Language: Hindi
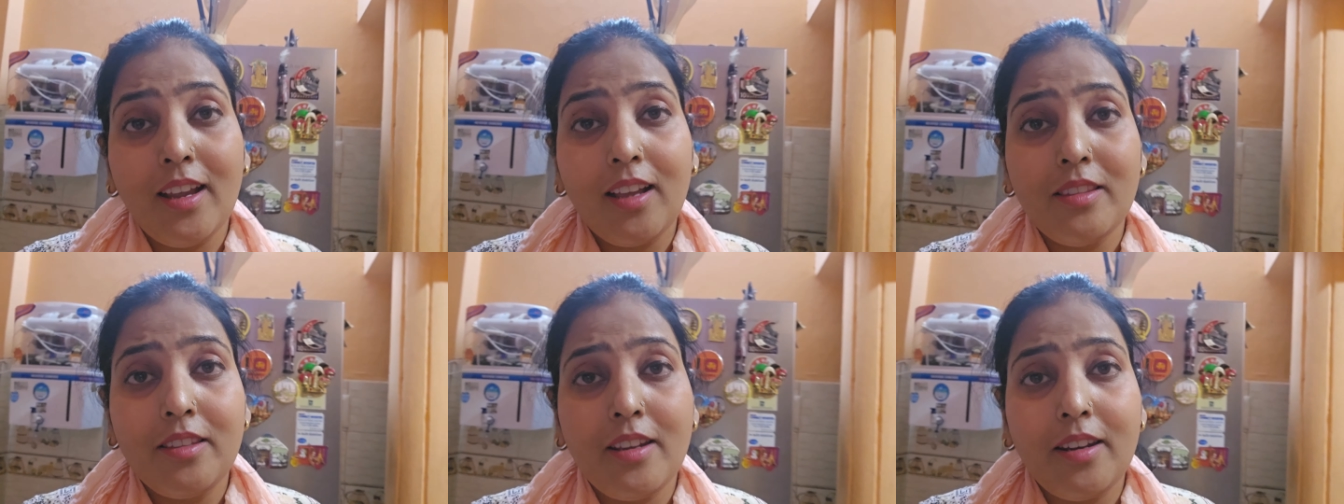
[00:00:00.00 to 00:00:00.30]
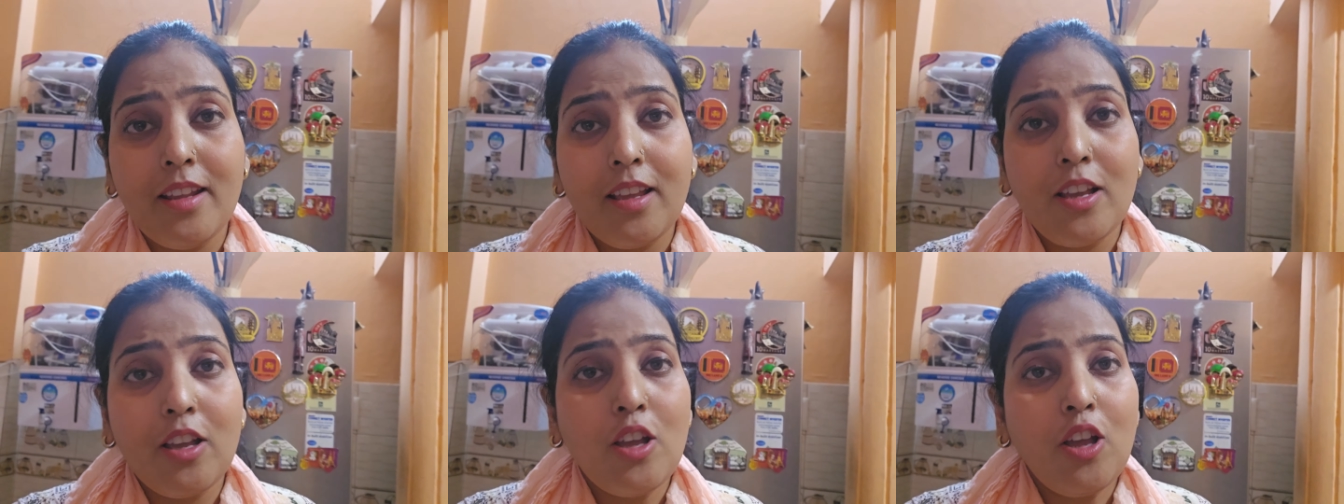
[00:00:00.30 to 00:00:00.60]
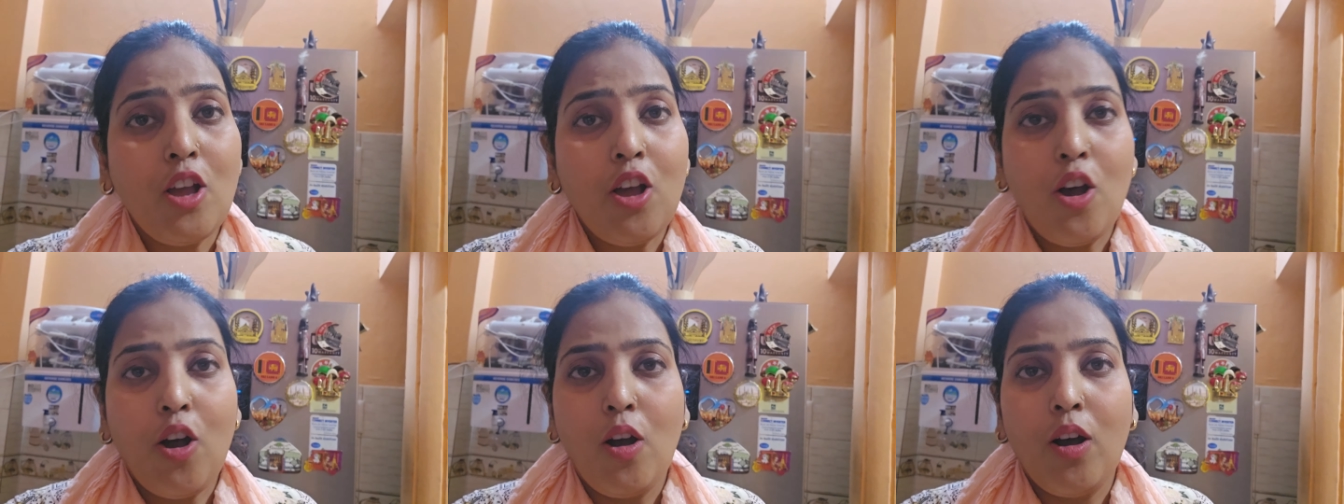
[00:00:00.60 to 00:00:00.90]
संडे का दिन
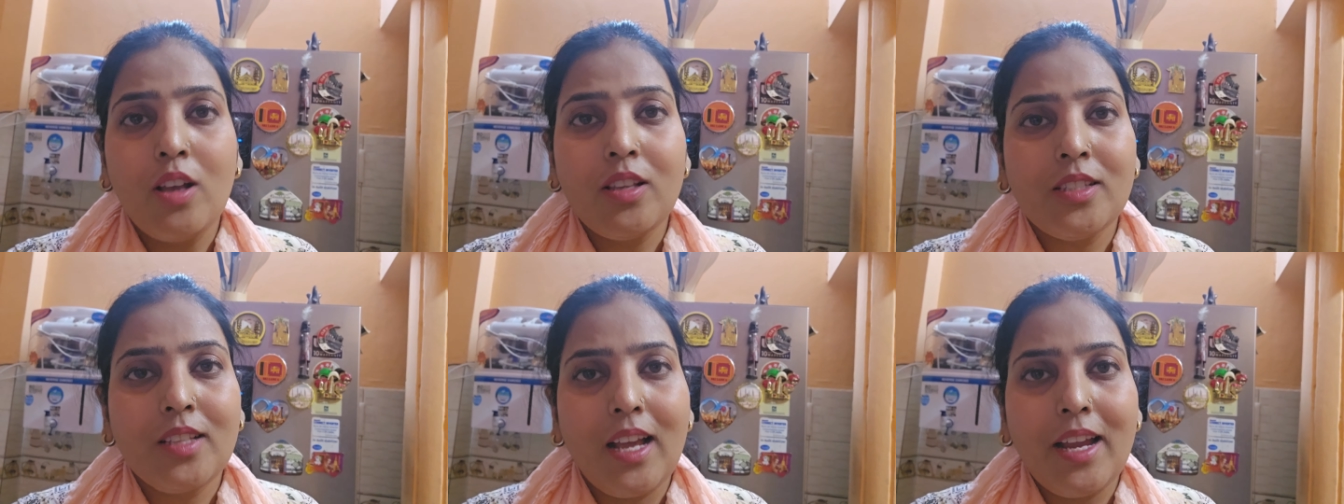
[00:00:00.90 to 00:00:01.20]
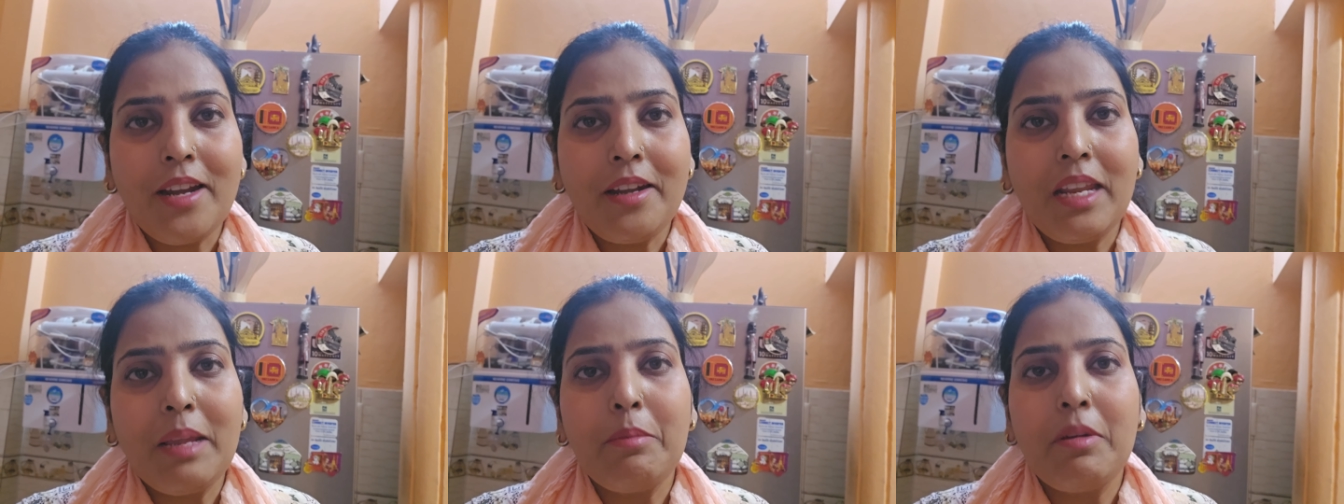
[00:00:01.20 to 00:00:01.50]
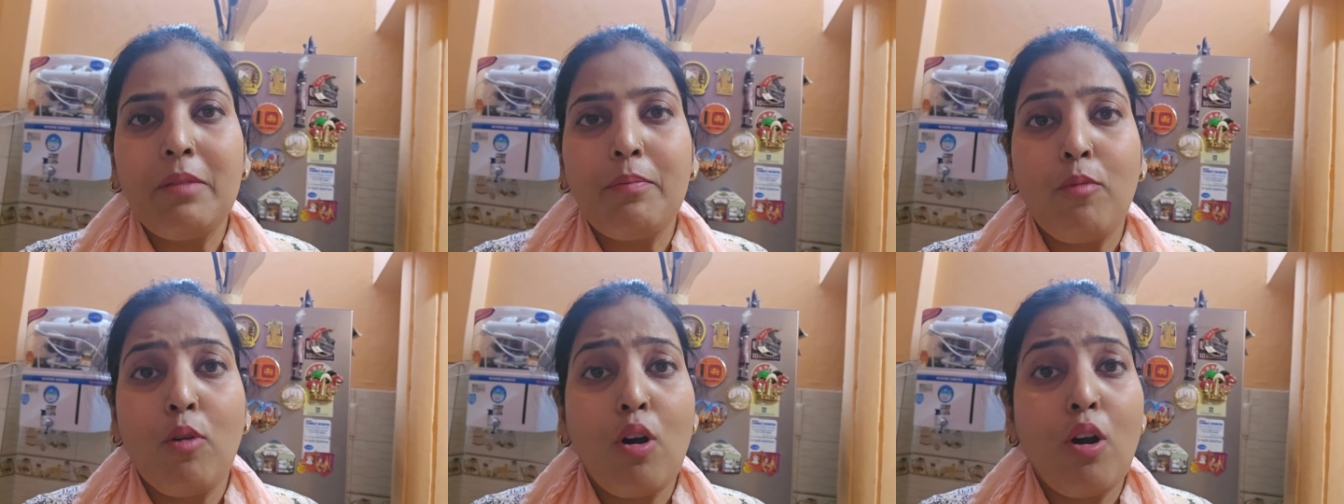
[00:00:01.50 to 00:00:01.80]
है और
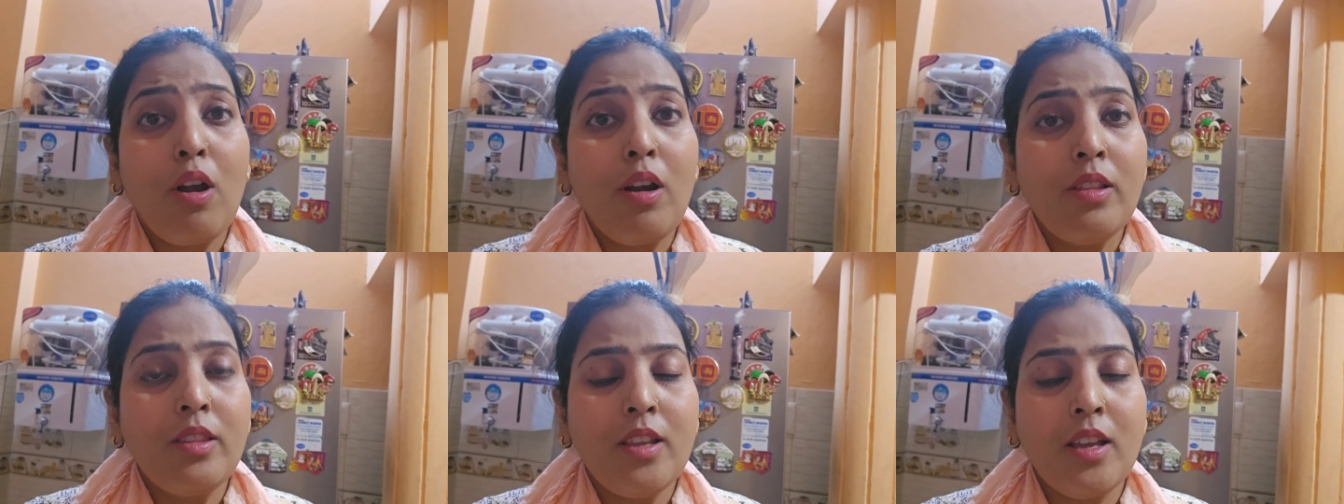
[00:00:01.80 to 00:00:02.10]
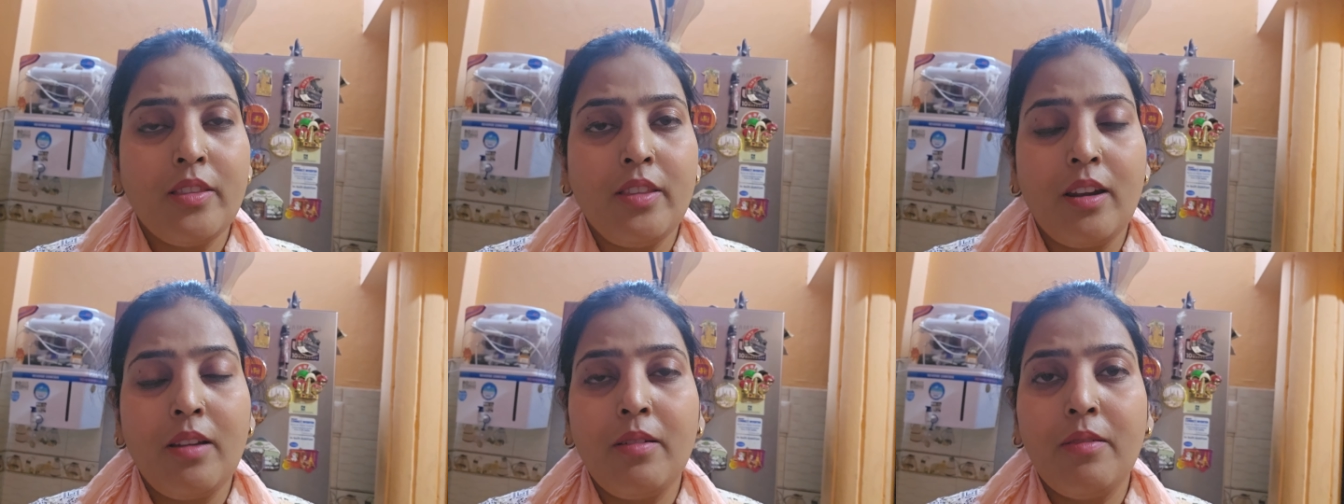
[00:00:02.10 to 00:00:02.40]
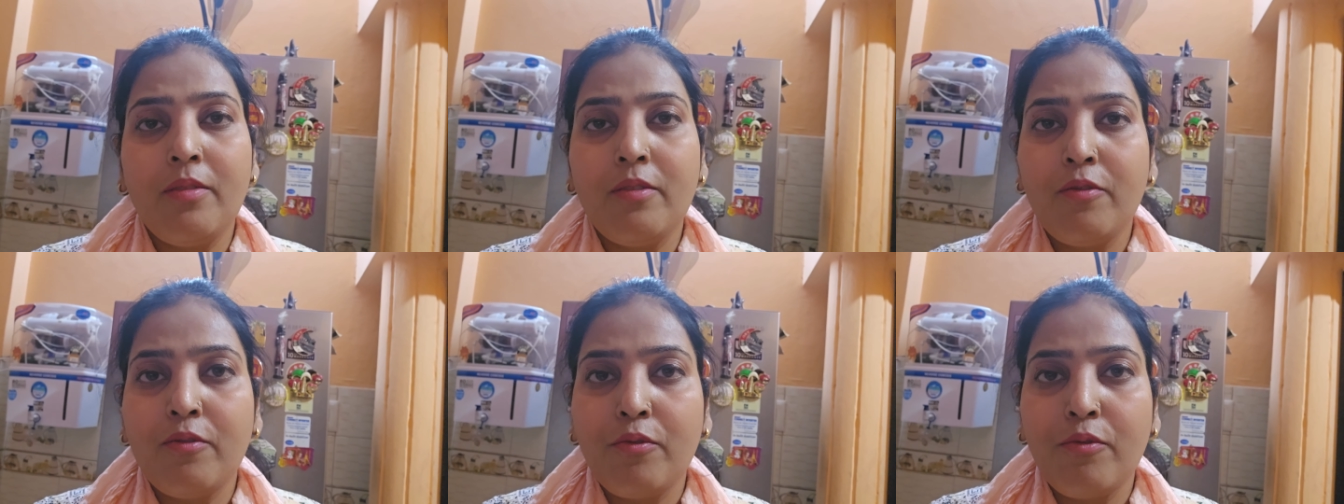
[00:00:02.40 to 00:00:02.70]
साइड टेबल बहुत
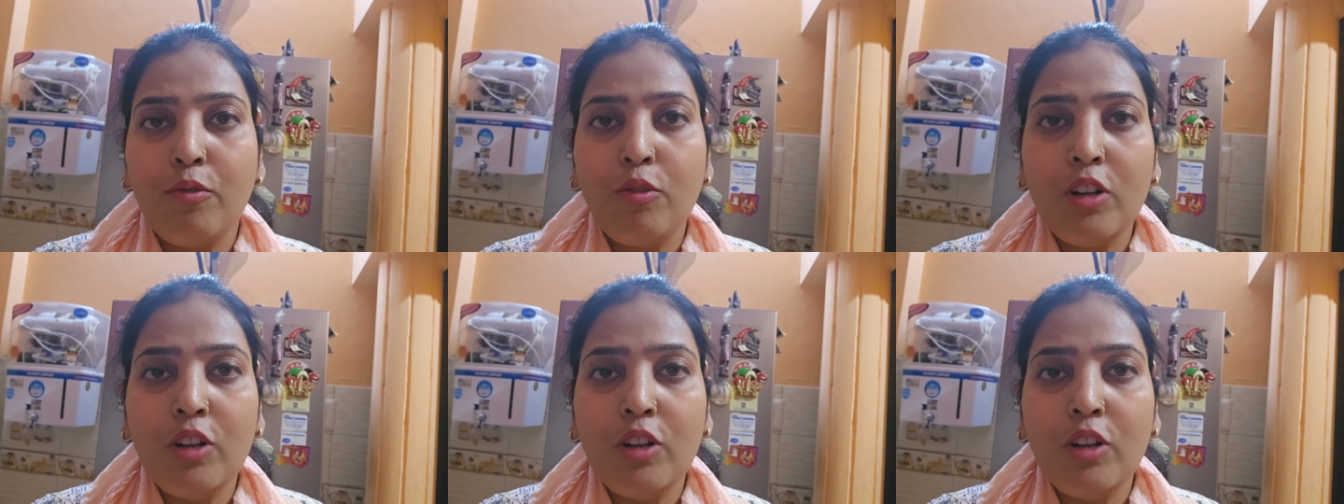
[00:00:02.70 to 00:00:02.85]
ज्यादा